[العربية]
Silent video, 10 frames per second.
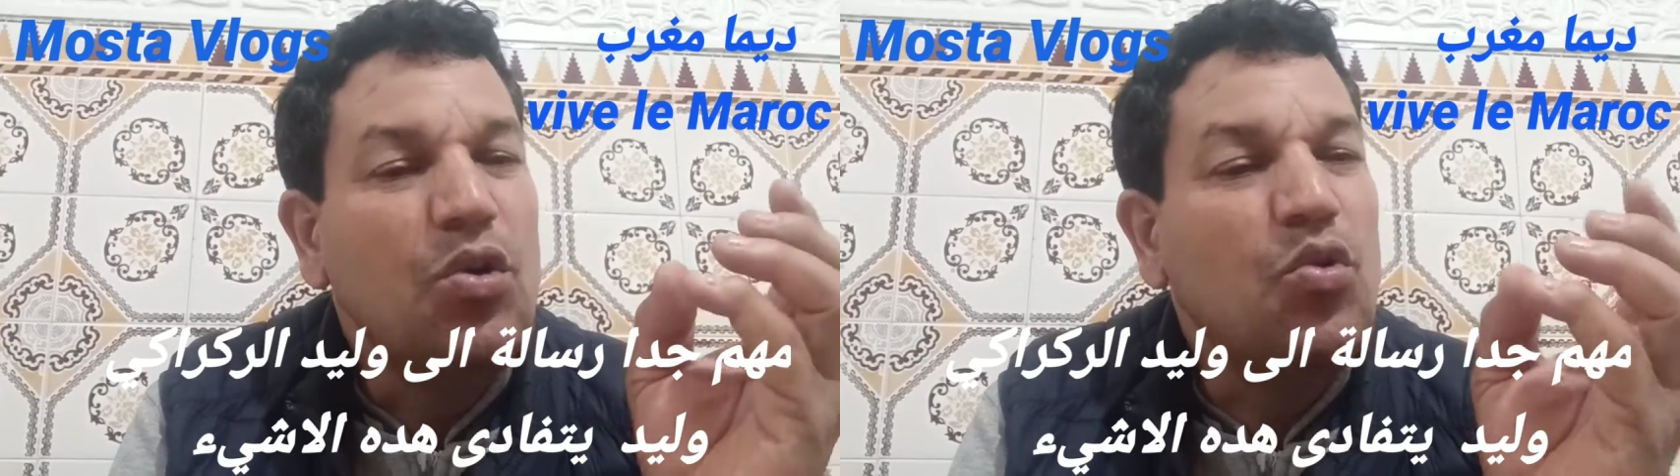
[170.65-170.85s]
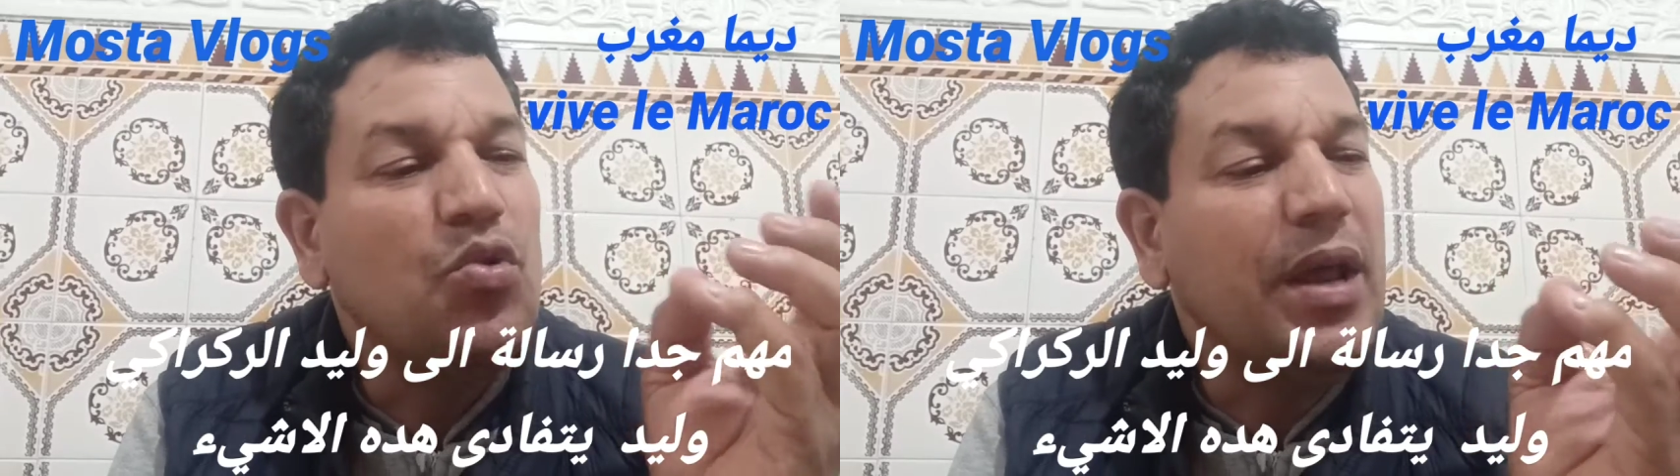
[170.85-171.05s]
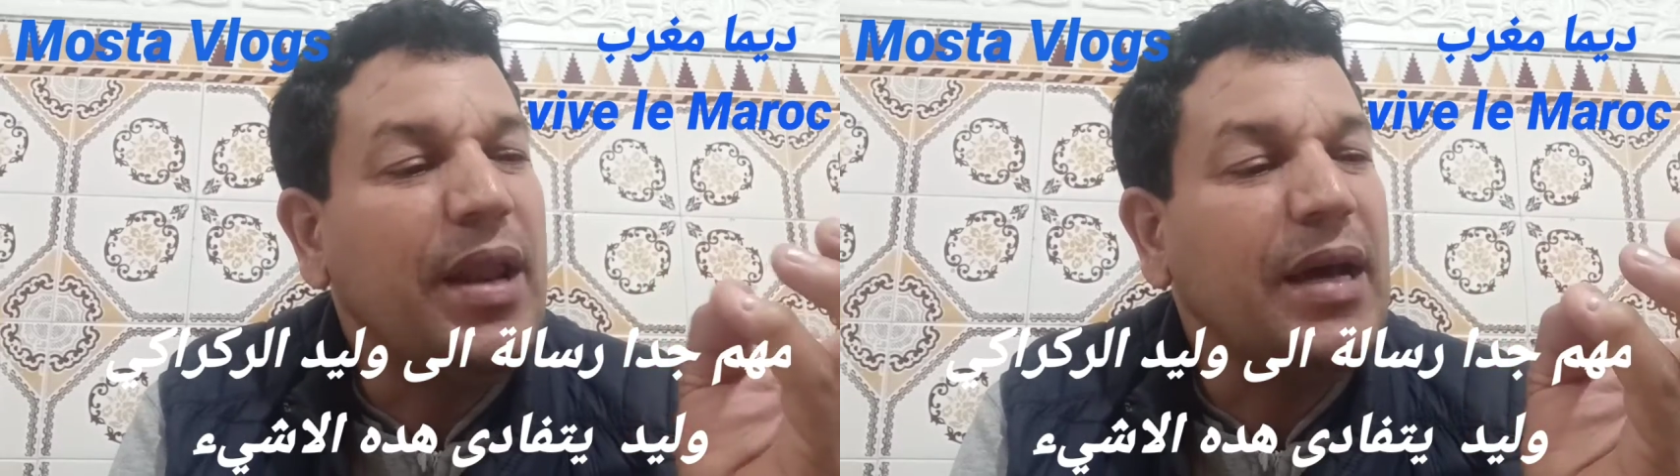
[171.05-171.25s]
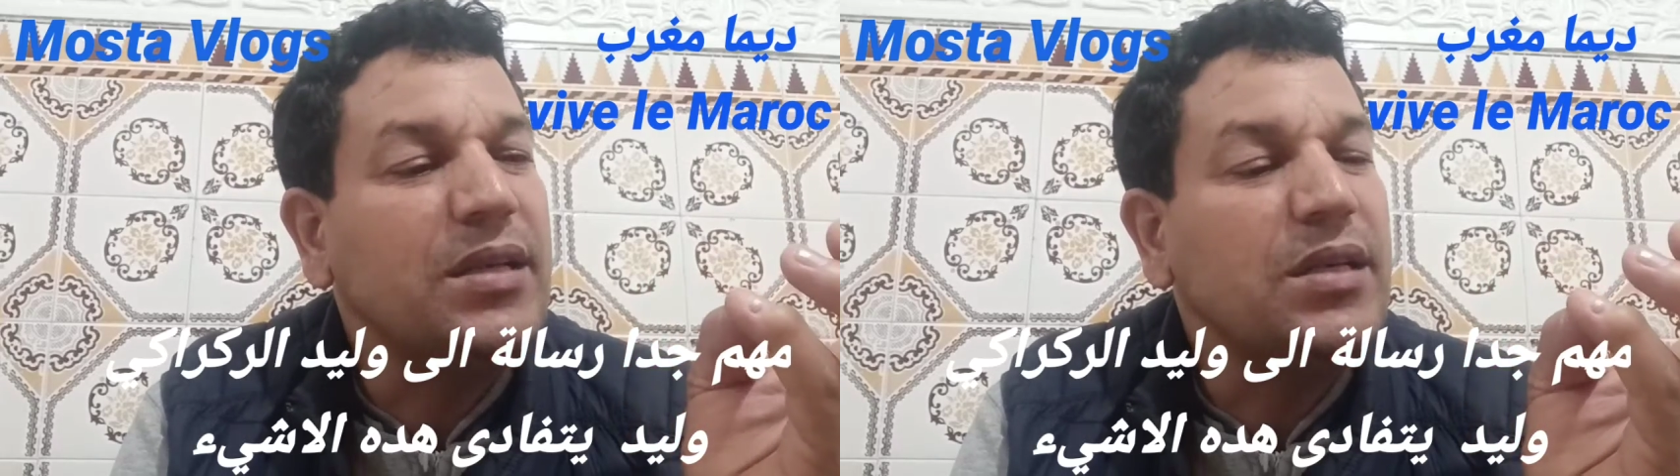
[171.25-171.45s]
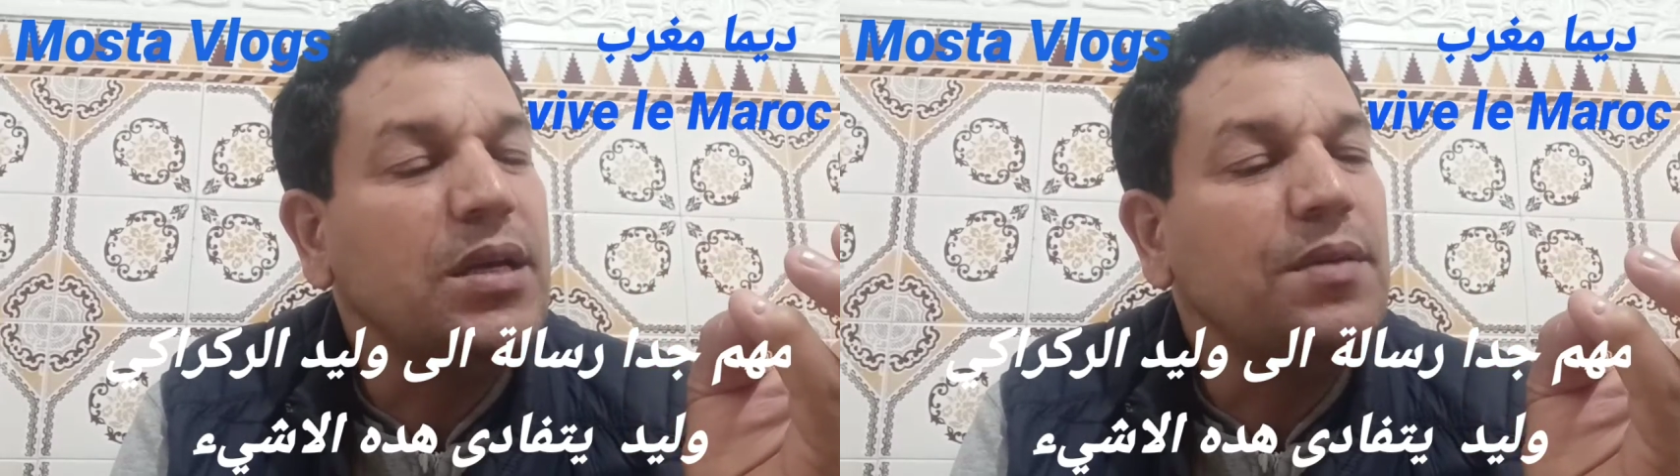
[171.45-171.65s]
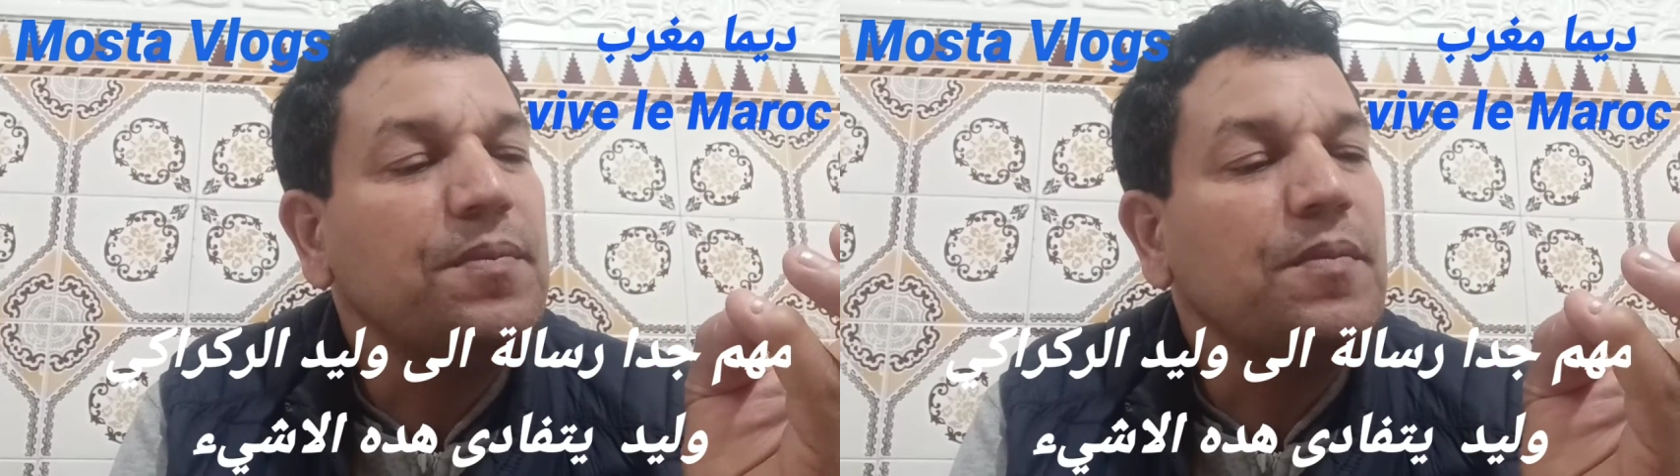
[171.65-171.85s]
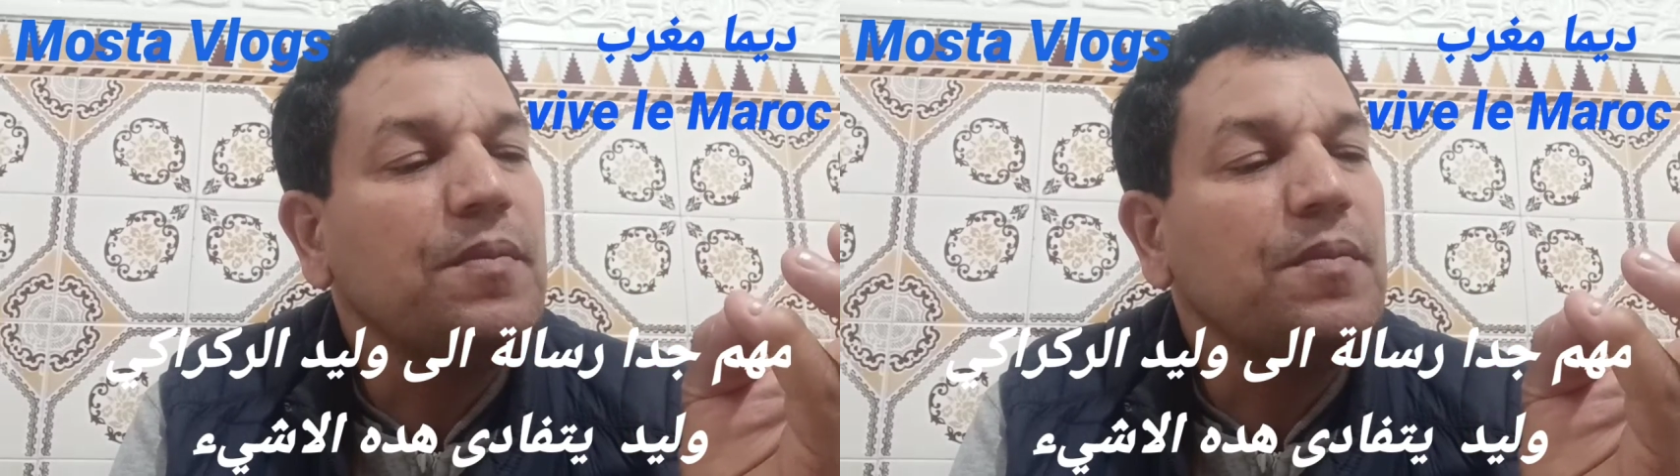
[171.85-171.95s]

كنا ناقصين